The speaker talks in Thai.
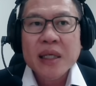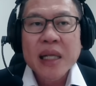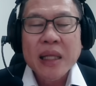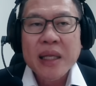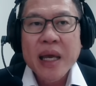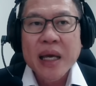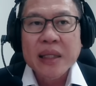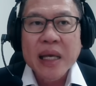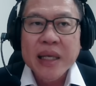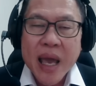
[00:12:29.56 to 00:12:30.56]
ฉะนั้นเนี่ย
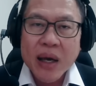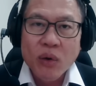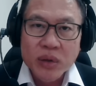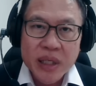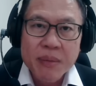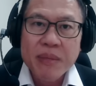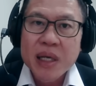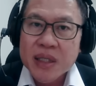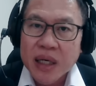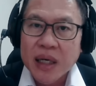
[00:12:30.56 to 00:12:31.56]
ในแง่ของทีม
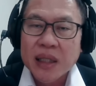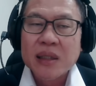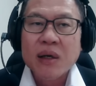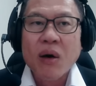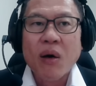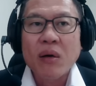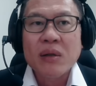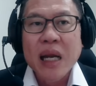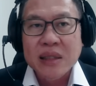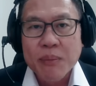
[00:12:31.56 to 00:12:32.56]
รีเสิร์ชของ
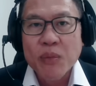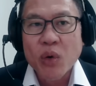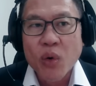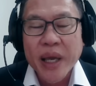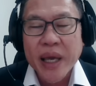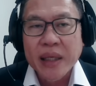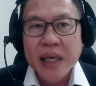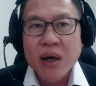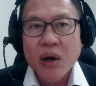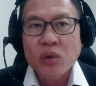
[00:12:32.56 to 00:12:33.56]
หลักทรัพย์บัวหลวงเอง
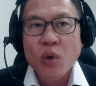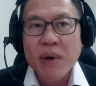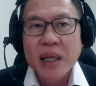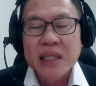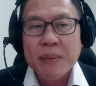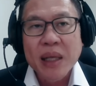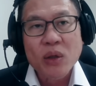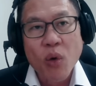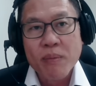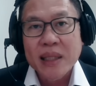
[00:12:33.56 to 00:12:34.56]
เนี่ยก็ดูเหมือนจะ
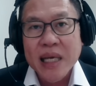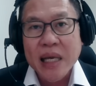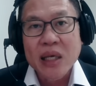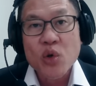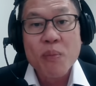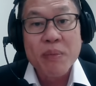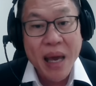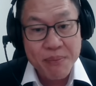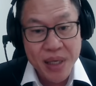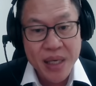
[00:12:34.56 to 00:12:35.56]
มั่นอกมั่นใจในช่วงป
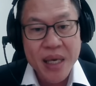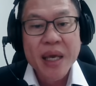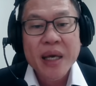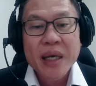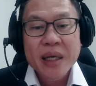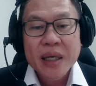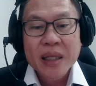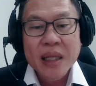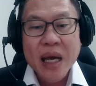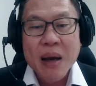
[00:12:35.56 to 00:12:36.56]
ลายปี
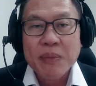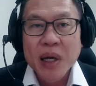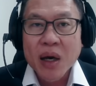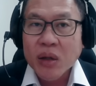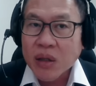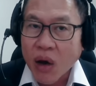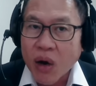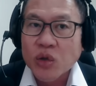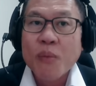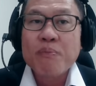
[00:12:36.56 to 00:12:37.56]
นะครับแล้วก็ต่
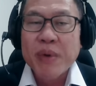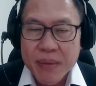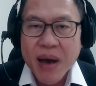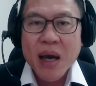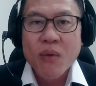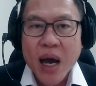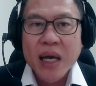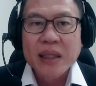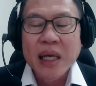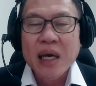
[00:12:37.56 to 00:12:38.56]
อต้นปีมากกว่า
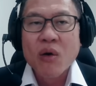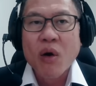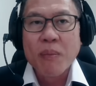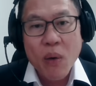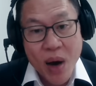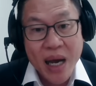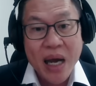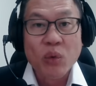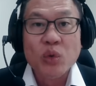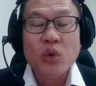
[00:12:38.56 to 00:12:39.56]
ในเรื่องของภาวะ
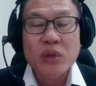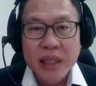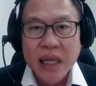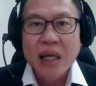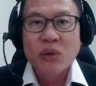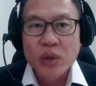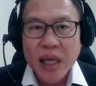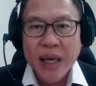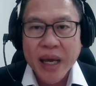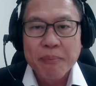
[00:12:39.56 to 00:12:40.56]
การลงทุนในตลาดหุ้น
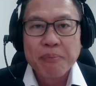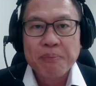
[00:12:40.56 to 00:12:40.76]
ไทยครับ